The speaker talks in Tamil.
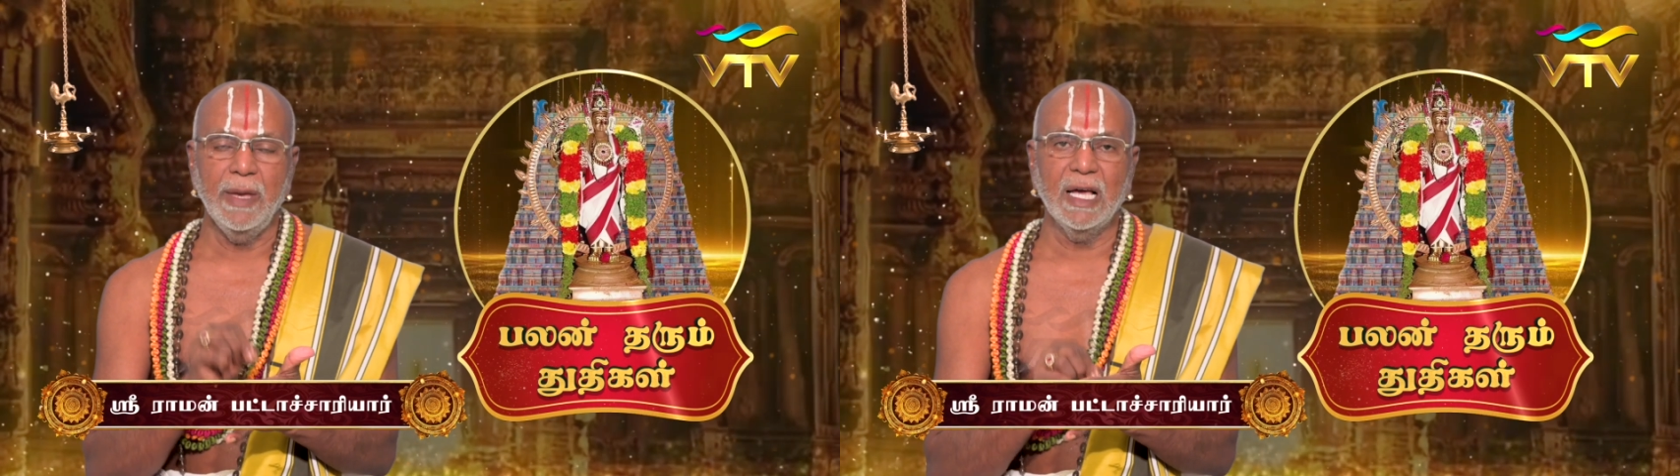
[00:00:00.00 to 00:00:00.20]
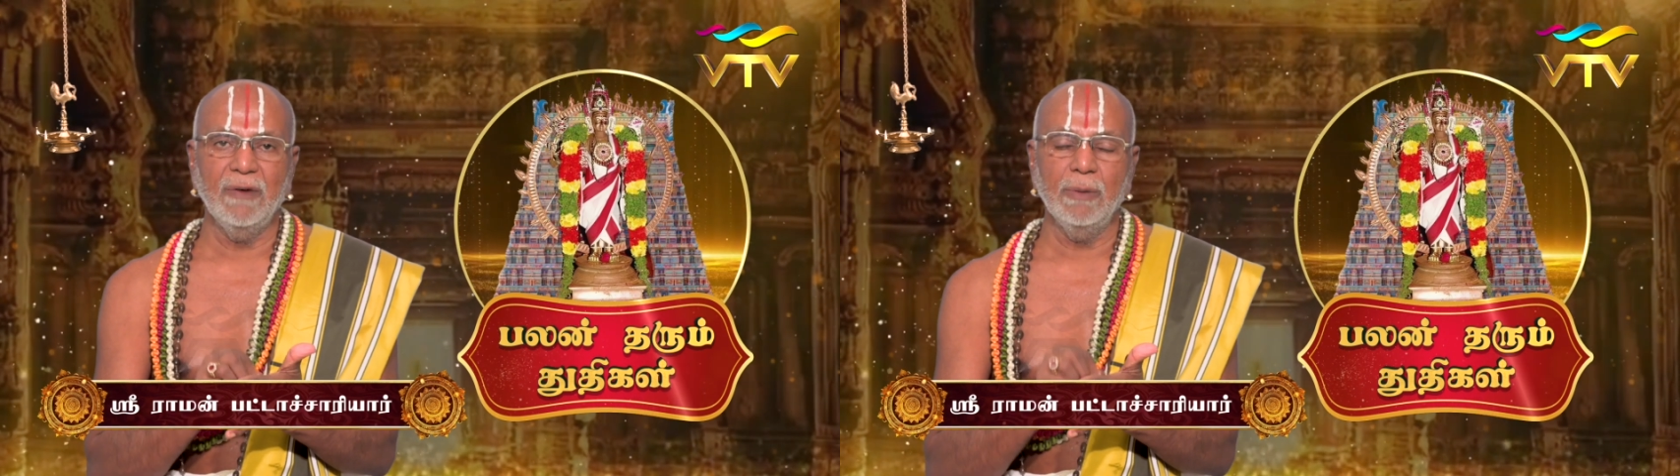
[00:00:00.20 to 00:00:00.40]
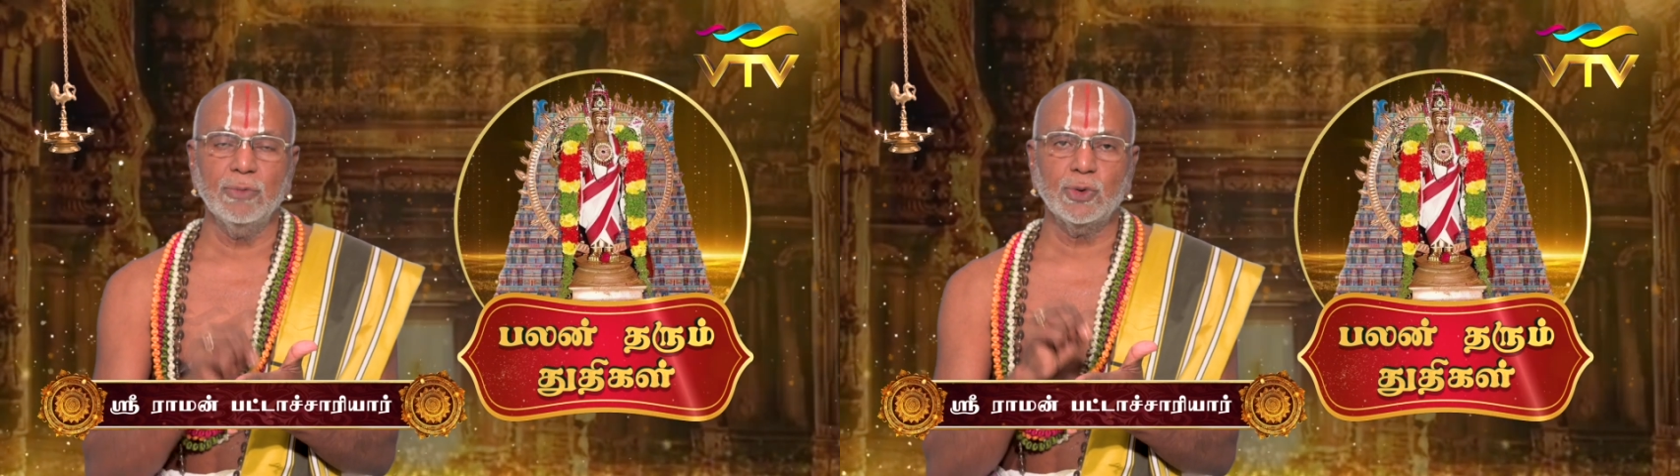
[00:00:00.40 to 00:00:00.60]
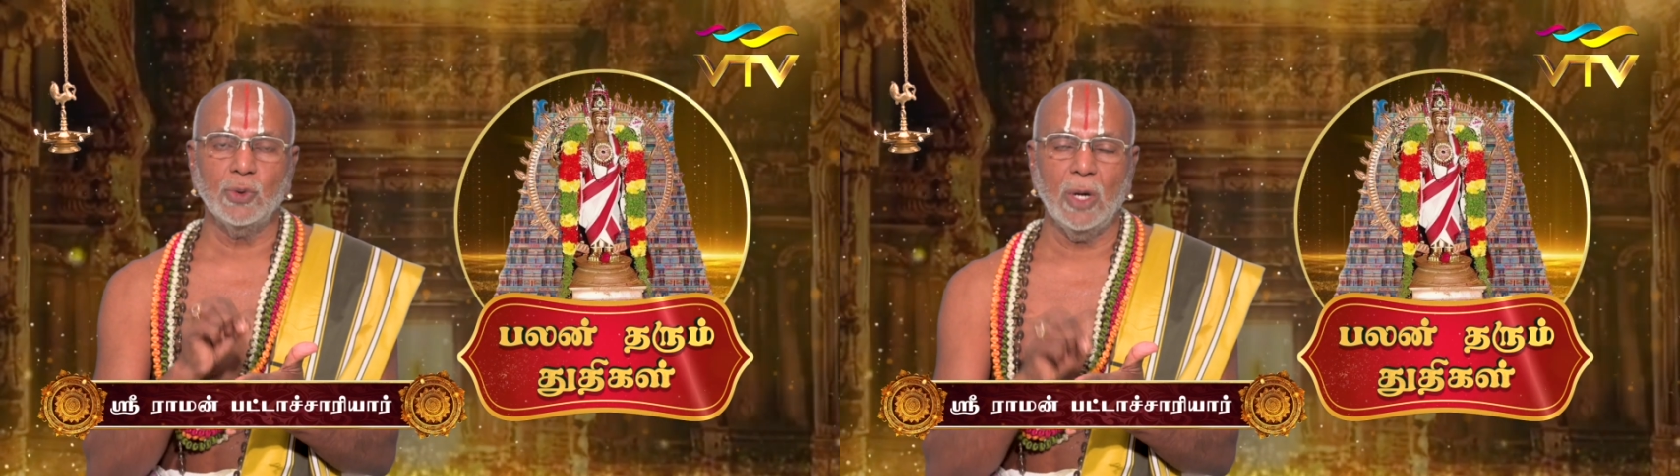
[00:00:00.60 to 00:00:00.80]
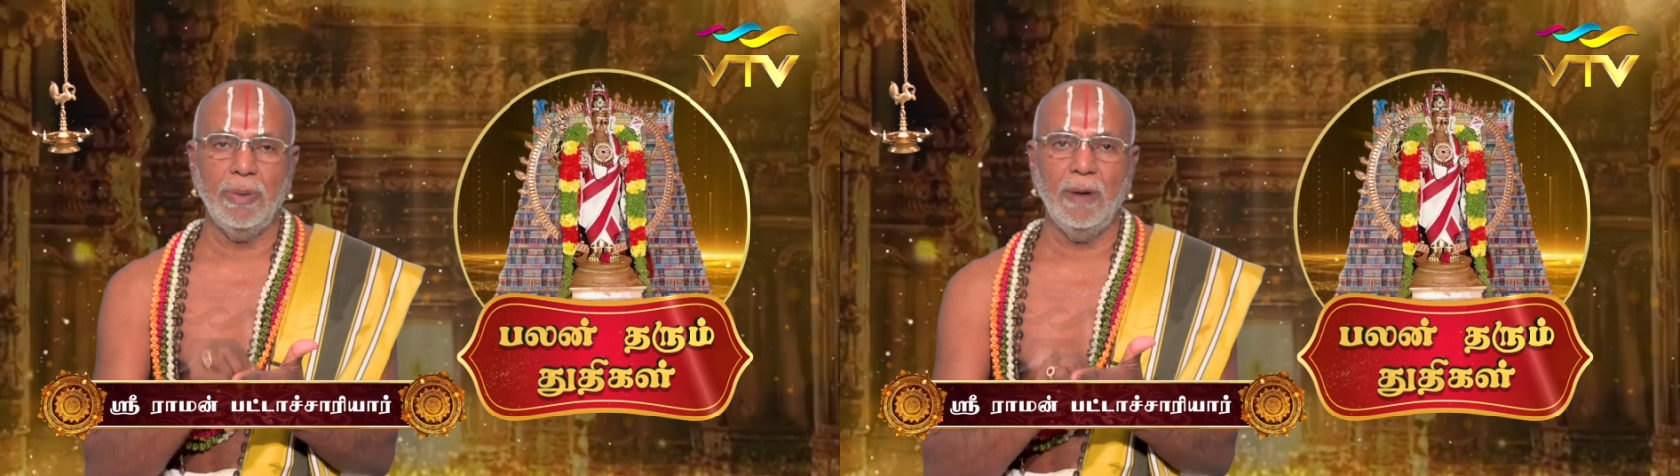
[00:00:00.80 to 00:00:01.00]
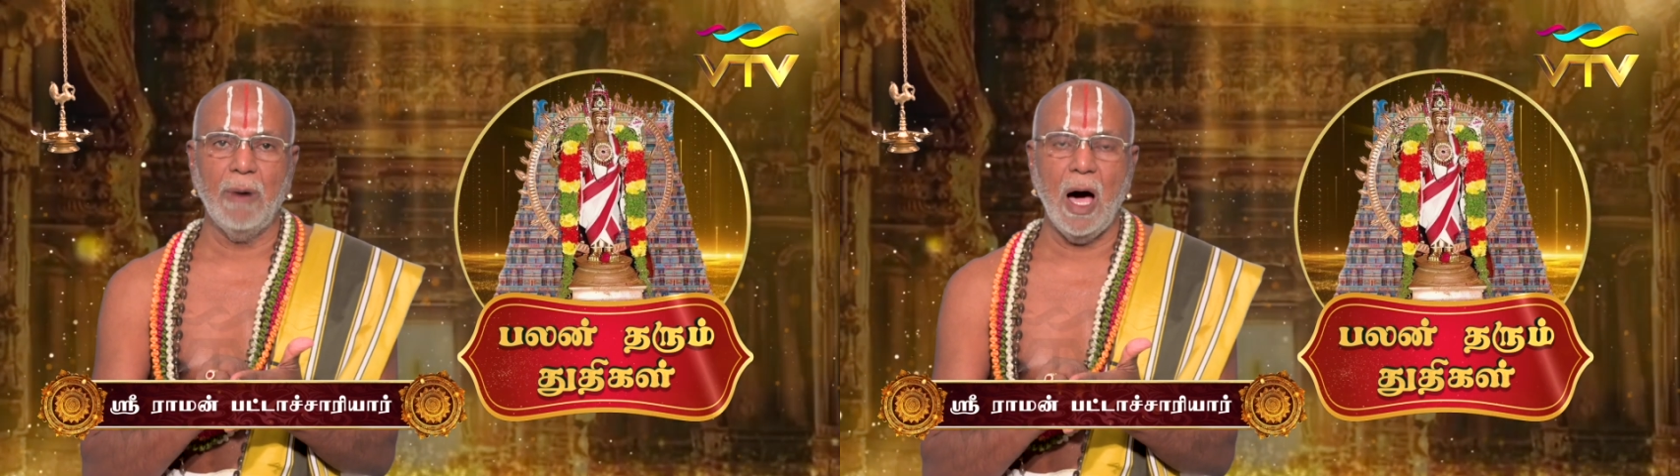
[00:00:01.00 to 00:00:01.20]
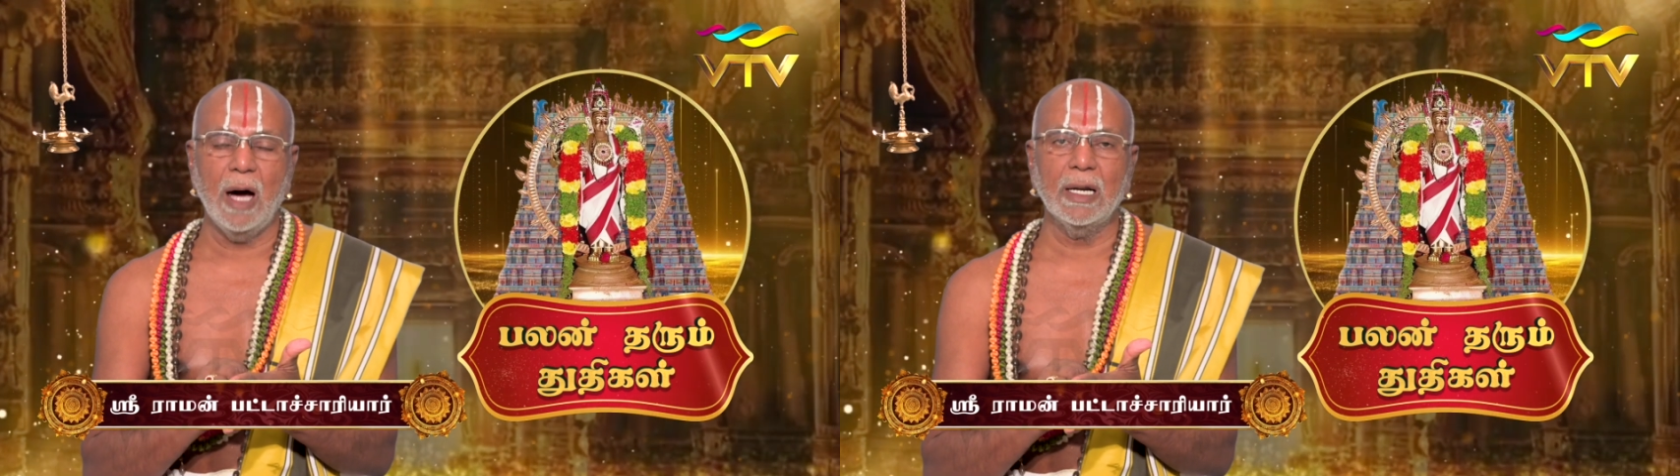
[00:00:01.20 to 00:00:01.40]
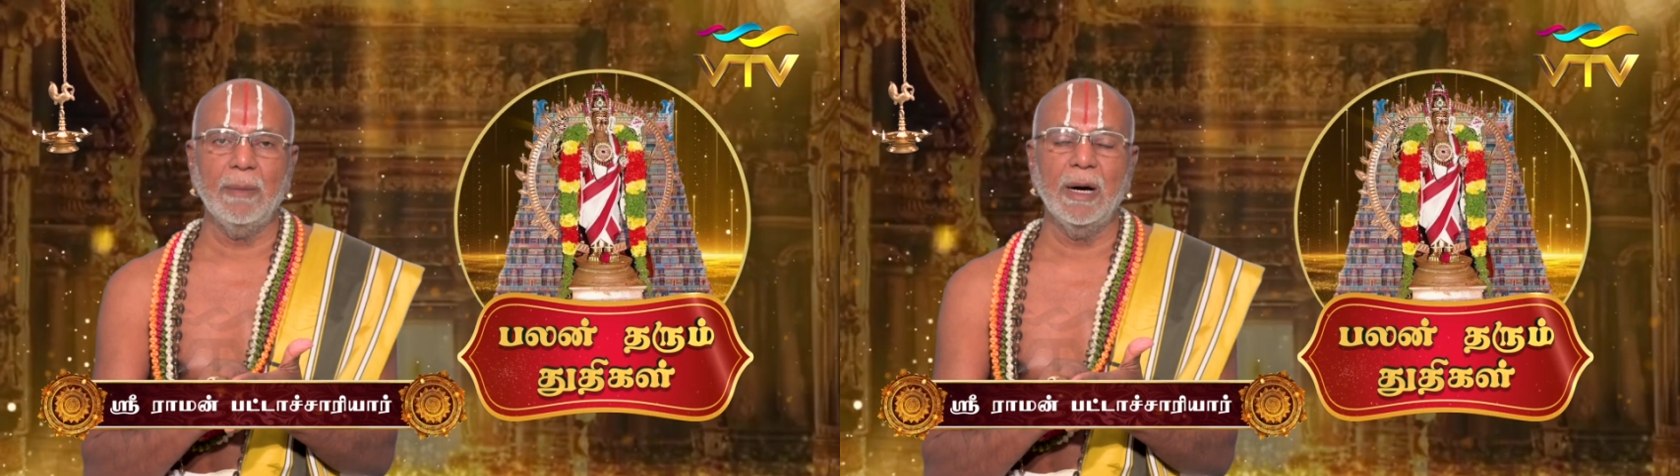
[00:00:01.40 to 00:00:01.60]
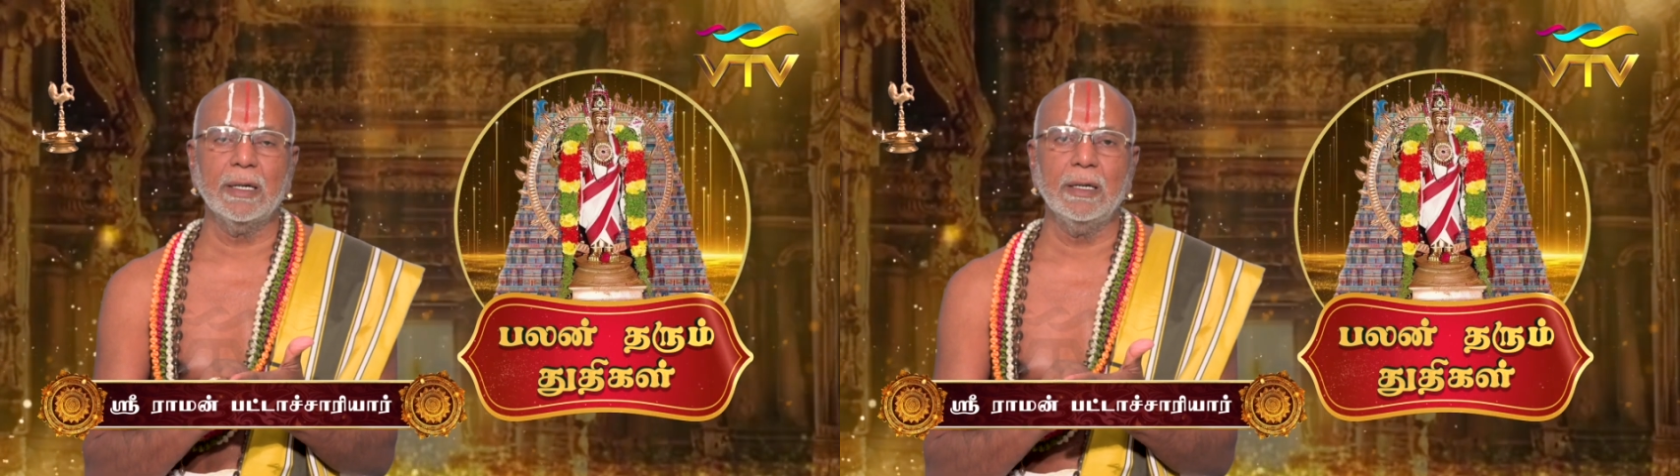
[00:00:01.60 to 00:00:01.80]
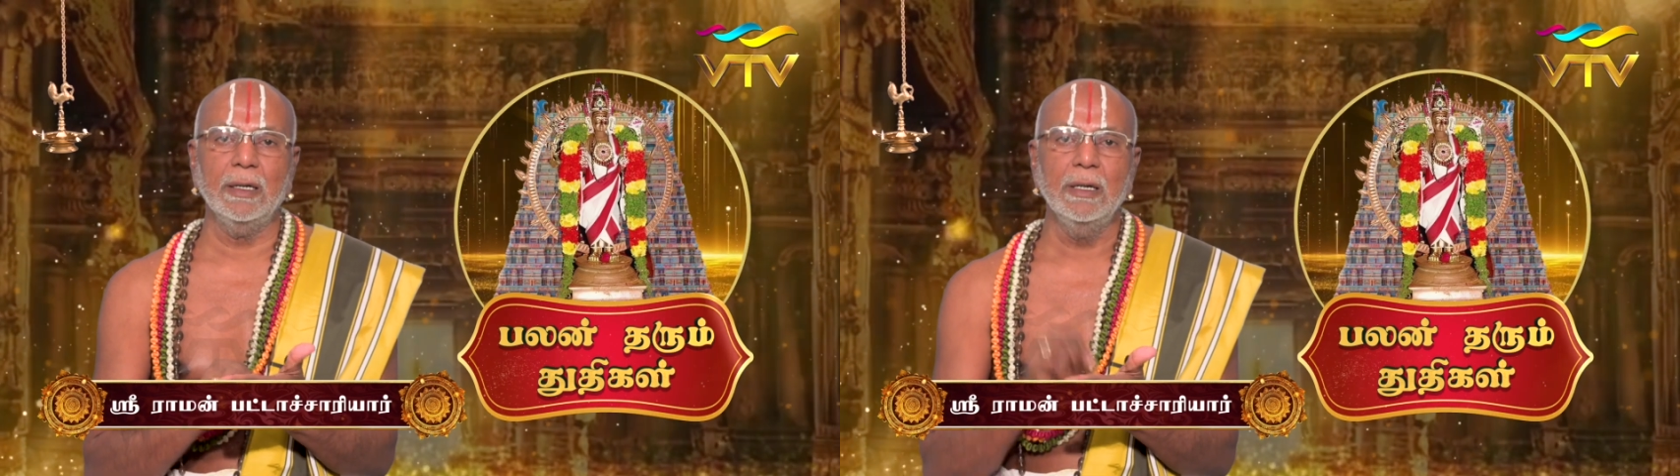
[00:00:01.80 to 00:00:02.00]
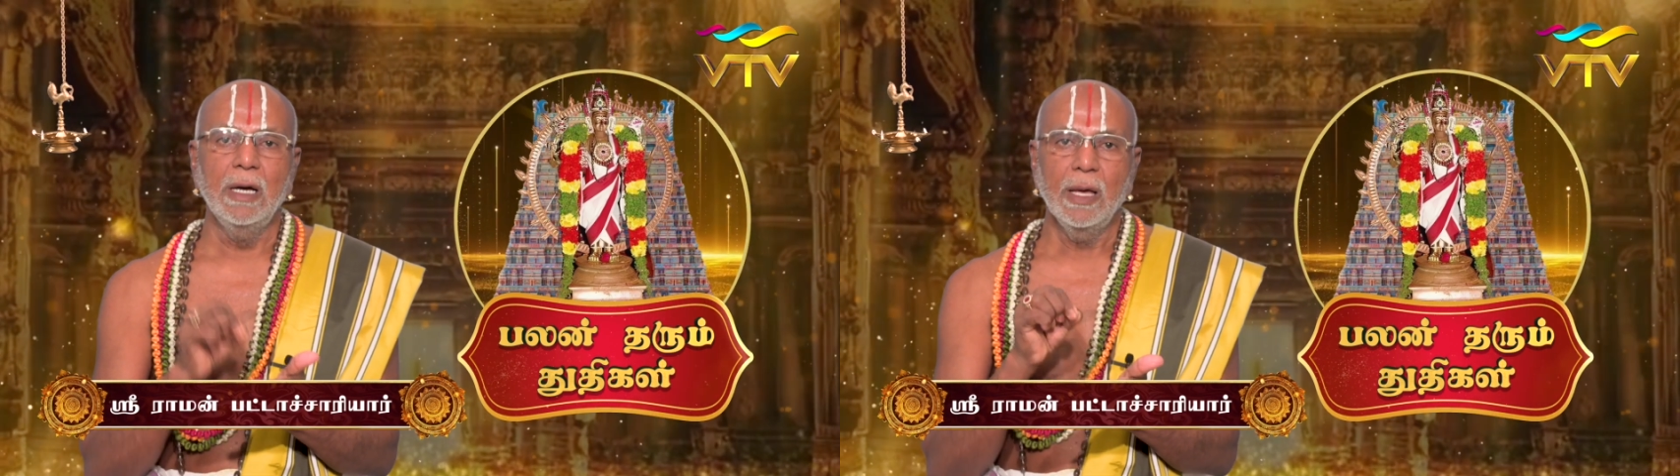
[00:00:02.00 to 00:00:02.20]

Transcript: மிகவும் சுலபமாக நமக்கு